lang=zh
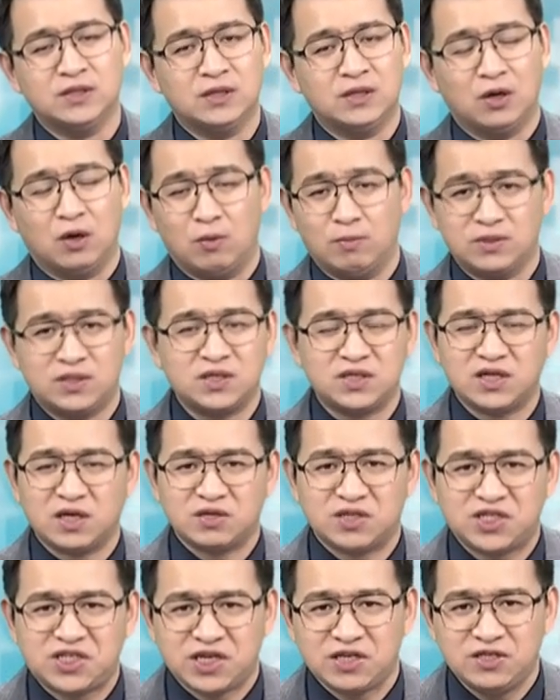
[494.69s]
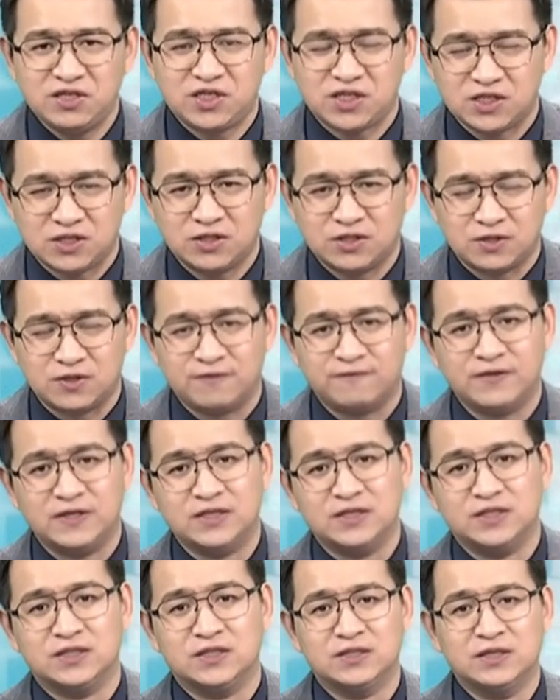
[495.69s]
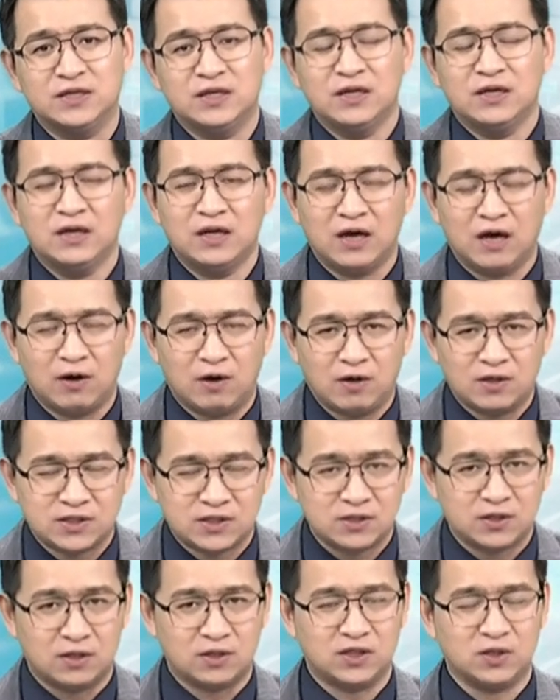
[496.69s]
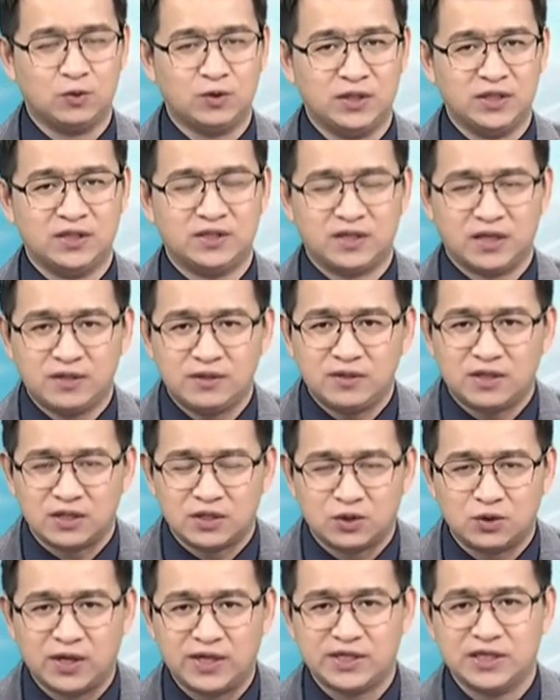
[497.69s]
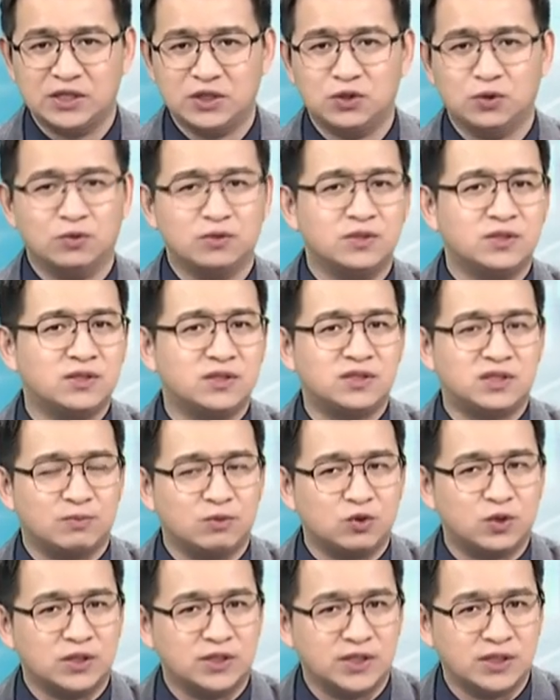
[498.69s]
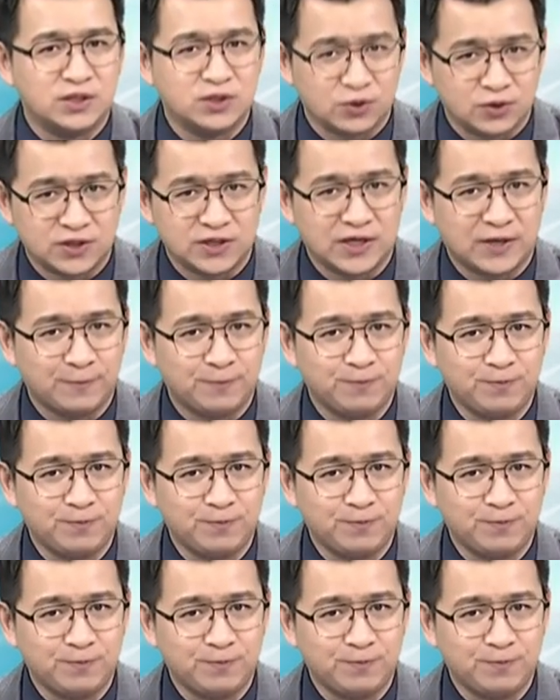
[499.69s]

啊？我们这个叫先行者的分析师，好好思考这个问题，等等就来研究怎么赚钱。休息一下。